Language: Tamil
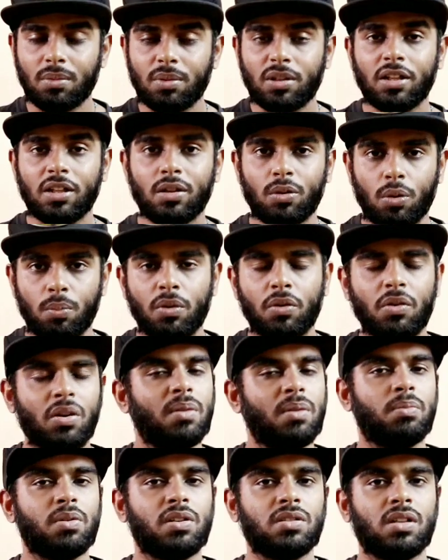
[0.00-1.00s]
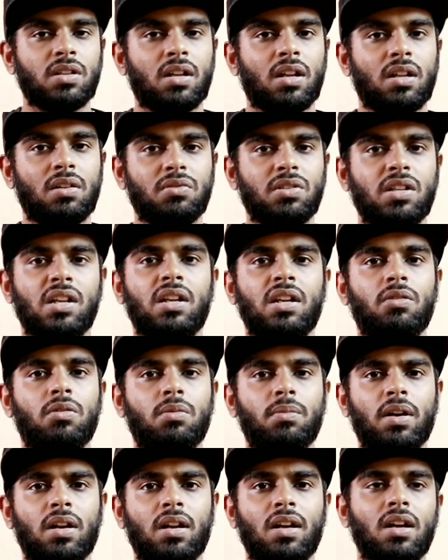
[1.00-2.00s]
தளபதி ரொம்பவே இம்ப்ரெஸ் ஆனார் விஜய்
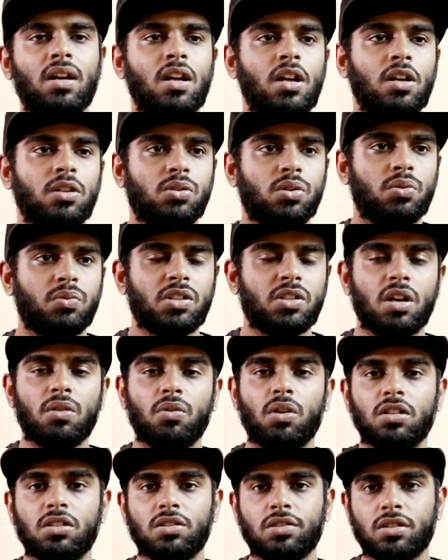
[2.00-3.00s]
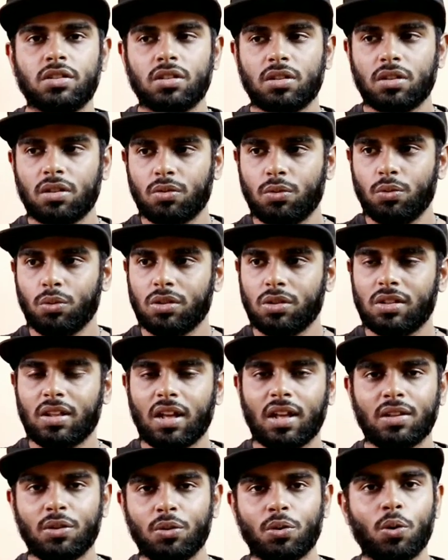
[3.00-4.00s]
டிவி மேலே ஸோ விஜய் அவார்ட்ஸ் கொடுத்த
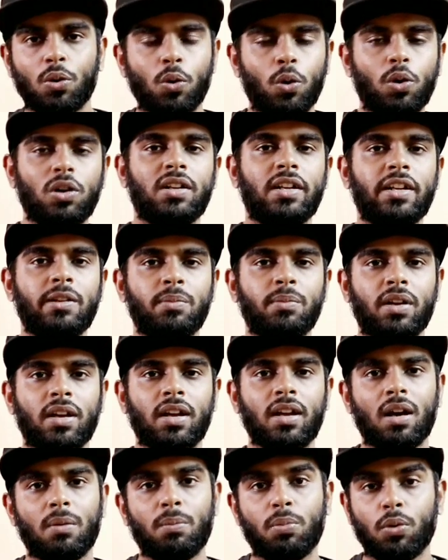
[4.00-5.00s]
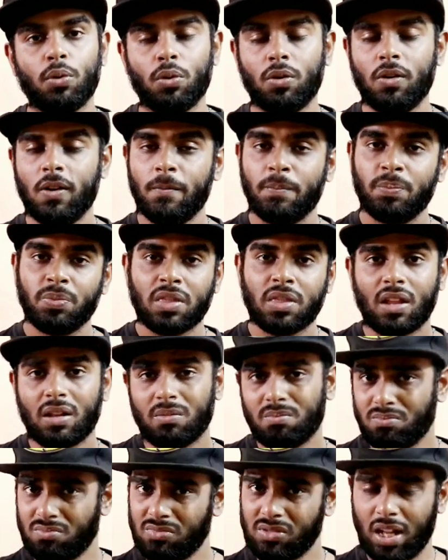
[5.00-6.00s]
அந்த ஒரு ஹோல் டீமுக்கே அப்போது
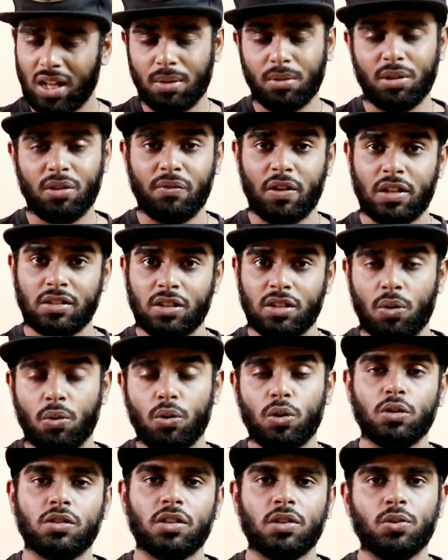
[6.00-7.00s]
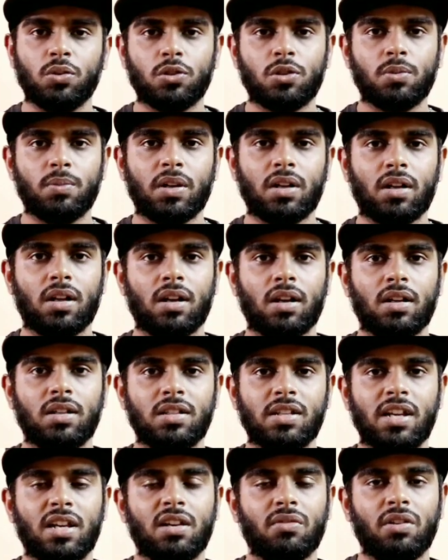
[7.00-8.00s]
தளபதி ஃபேன்ஸ் அவ்வளோ சந்தோஷப்பட்டாங்க
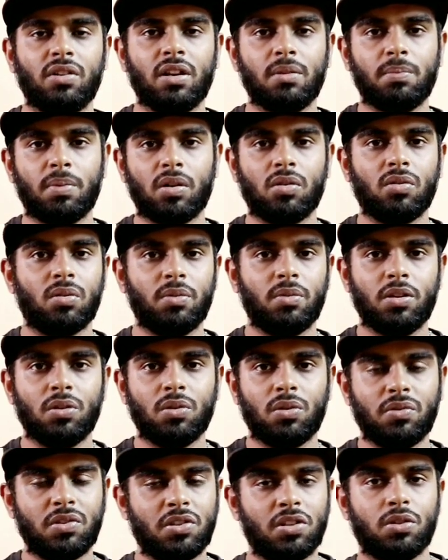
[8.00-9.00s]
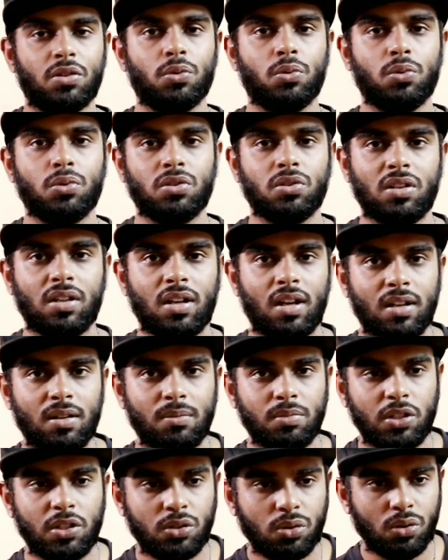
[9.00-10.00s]
ஜெயிக்க வேண்டிய படம் அப்படின்னு ஒரு விஷயத்தை கொடுத்துருக்காங்க
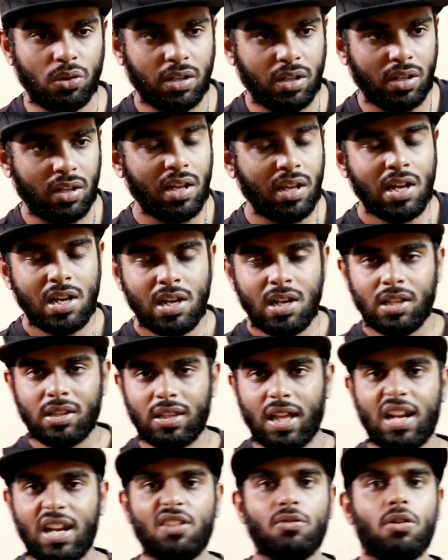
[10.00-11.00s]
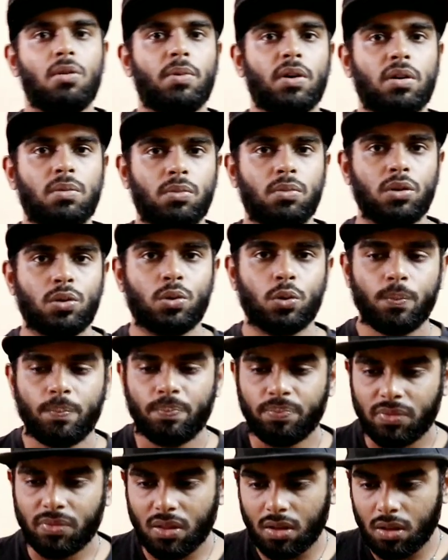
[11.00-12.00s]
அப்படின்னு சொல்லிட்டு தலைவா படம் மட்டும்